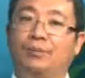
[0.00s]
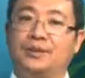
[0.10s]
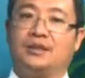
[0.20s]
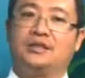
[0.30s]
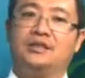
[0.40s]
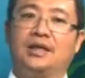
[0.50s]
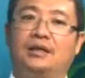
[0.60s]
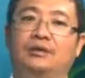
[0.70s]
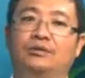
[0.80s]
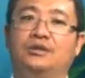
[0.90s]
我比较倾向
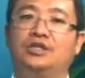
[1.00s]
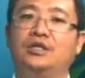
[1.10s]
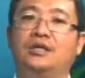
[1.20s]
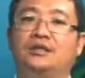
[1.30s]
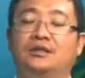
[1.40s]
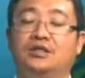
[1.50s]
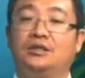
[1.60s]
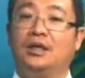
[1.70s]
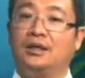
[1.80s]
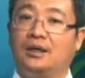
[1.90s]
于认为是今年这个经
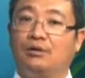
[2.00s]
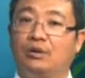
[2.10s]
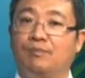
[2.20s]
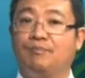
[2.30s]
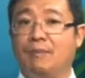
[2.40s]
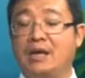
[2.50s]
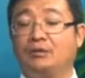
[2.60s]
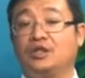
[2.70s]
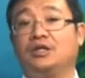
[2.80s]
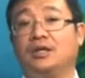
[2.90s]
济很可能会没
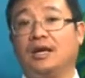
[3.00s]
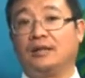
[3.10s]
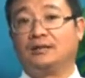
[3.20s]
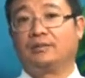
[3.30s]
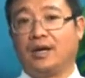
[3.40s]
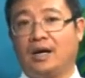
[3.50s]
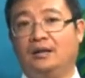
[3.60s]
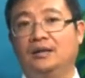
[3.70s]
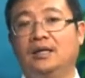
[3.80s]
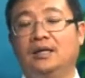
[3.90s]
有去年来的这么
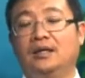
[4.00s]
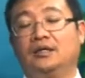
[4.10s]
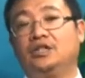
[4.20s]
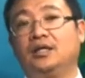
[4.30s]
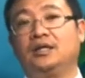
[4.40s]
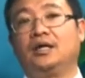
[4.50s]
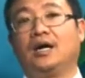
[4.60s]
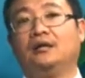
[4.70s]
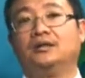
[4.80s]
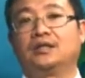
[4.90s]
好。呃，去年一个
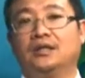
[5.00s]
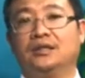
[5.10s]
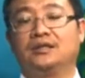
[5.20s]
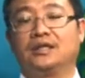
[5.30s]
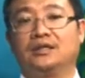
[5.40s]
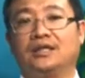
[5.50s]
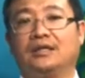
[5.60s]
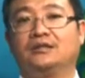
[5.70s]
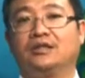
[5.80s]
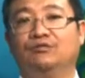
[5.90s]
好的这个这个
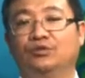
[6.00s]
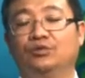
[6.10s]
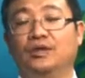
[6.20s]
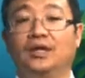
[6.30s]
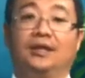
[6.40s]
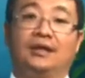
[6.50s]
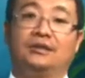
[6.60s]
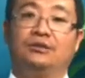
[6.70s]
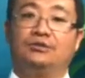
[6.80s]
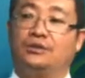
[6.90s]
涨的这个幅度呢，很大
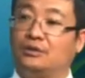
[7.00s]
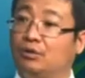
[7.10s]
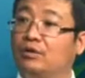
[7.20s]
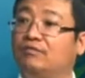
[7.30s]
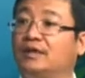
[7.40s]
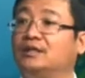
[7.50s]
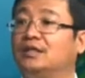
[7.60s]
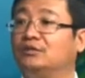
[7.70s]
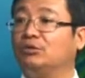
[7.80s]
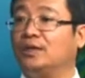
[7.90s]
程度是由于房地
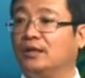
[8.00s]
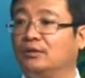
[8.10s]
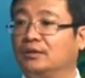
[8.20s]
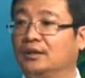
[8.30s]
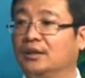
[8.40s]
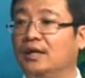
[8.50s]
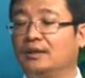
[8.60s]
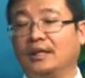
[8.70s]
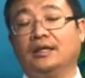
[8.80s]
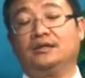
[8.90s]
产所带动的。
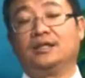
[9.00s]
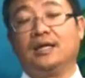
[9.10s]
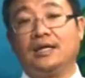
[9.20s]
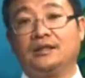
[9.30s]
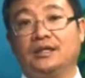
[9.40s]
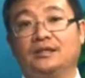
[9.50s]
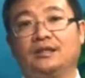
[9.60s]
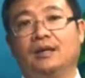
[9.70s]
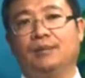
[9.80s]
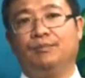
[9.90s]
当然，现在来讲也是
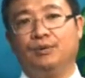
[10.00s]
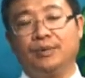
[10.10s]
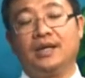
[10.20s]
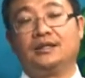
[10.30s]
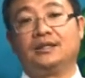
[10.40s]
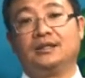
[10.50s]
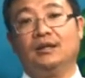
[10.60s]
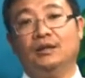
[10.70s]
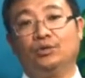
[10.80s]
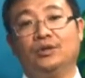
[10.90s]
呃，普遍来讲也
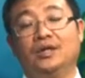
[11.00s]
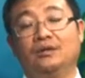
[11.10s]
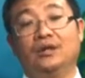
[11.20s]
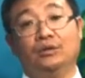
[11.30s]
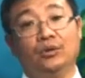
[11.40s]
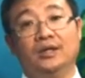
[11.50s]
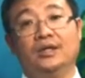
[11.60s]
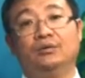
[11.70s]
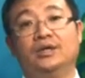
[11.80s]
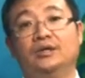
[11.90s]
有很多认很多人
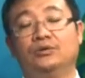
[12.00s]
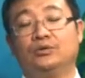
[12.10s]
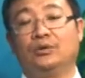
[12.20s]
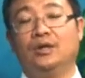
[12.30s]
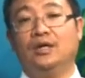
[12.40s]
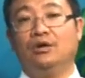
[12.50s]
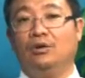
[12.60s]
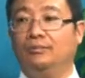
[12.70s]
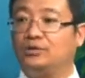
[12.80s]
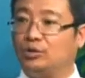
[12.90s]
认为呢，就是说
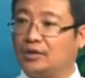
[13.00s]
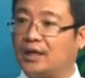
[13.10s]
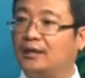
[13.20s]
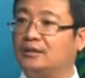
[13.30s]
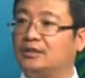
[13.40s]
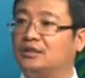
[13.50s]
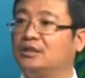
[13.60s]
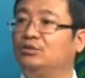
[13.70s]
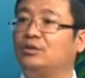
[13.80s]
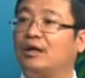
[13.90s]
我们所看到这个
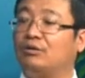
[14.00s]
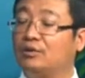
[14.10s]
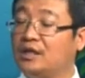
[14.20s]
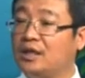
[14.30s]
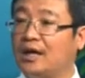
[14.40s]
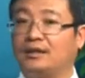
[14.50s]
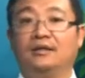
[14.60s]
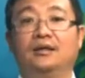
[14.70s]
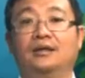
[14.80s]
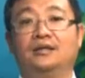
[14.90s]
新屋开工率啊
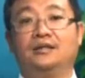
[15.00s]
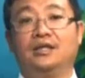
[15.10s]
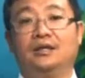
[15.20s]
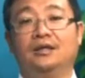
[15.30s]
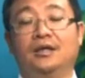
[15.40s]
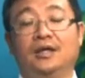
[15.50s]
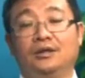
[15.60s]
等等的这些呢，